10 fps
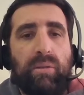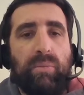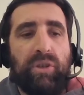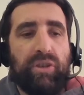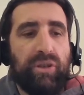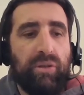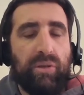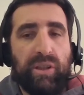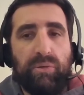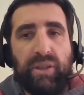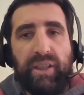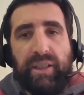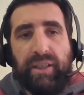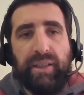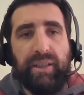Bueno, sin duda
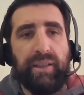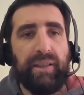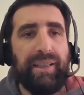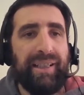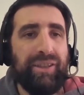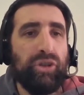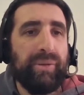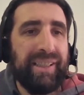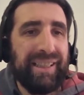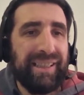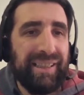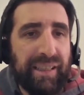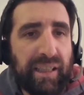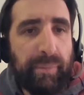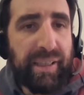alguna, la novedad del
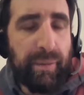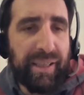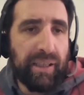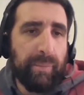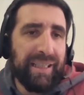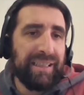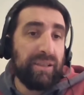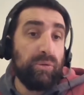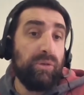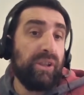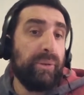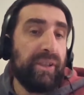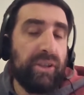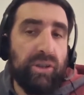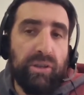día para Mar del Plata tuvo que
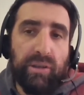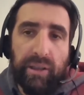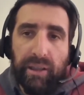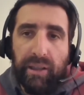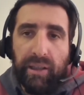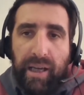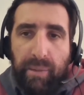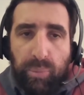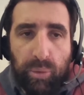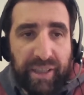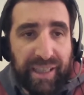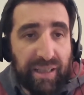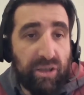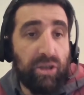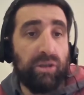ver con eh, la
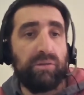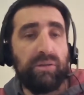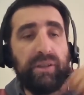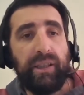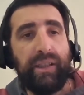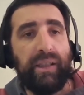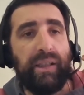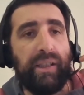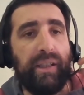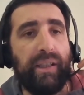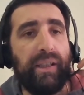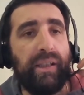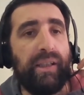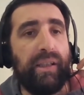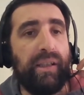publicación
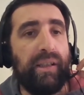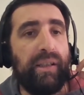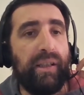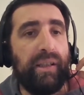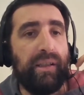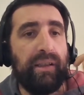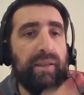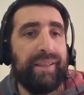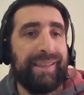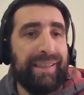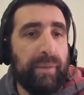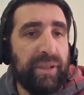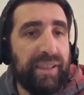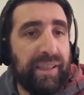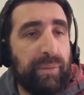de eh, el
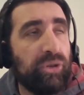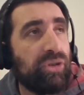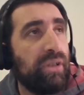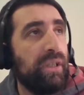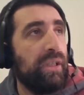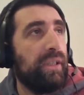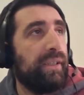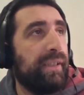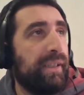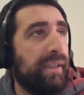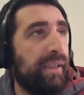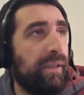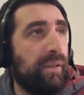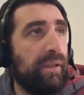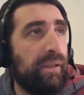dictamen, digamos,
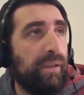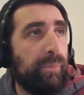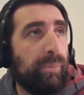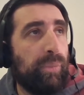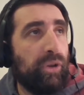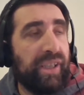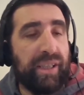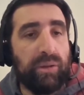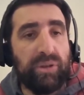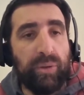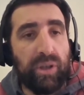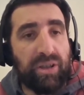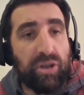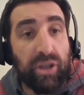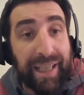del Poder Ejecutivo
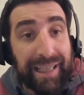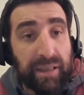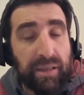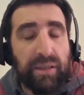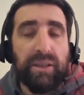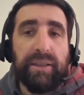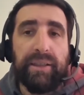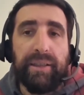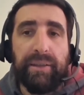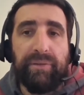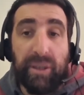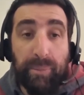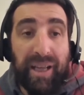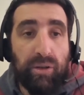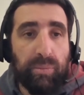Nacional, eh,
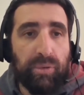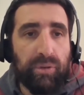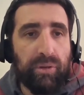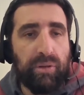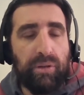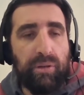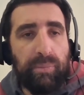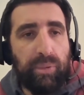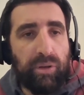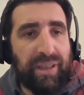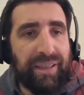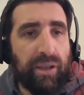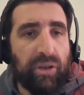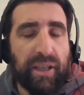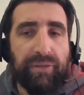firmado por, por,
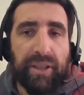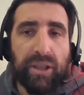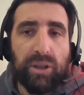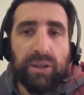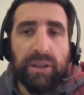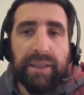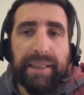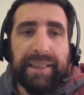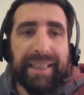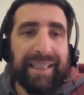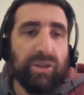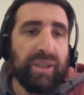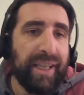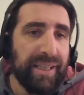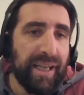Santiago Cafiero, indicando
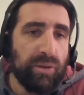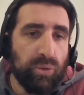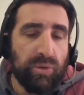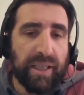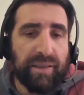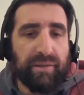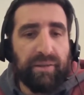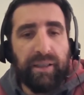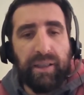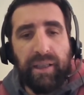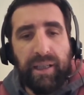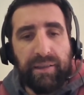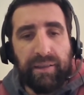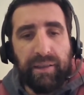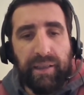que hay algunas de
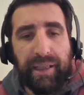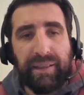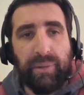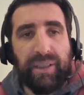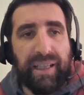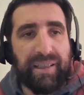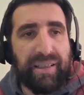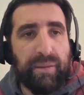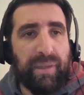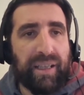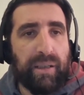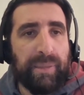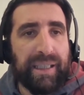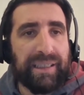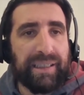las actividades en Mar del
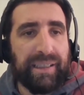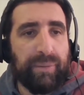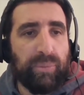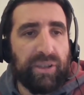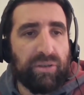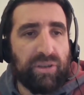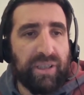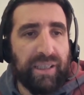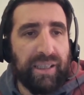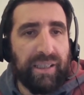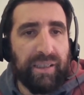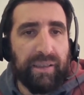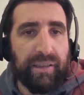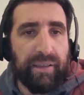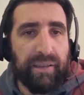Plata que, bueno,
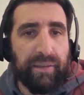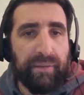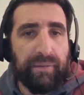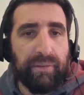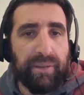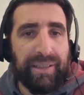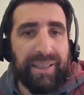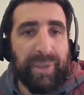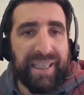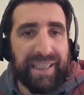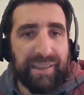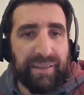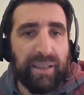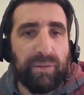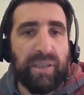se liberan
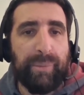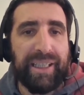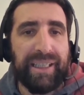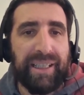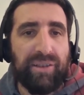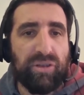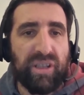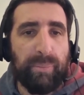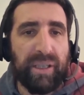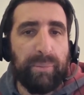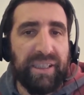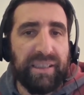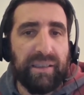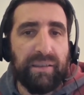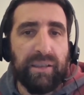de alguna manera o se permiten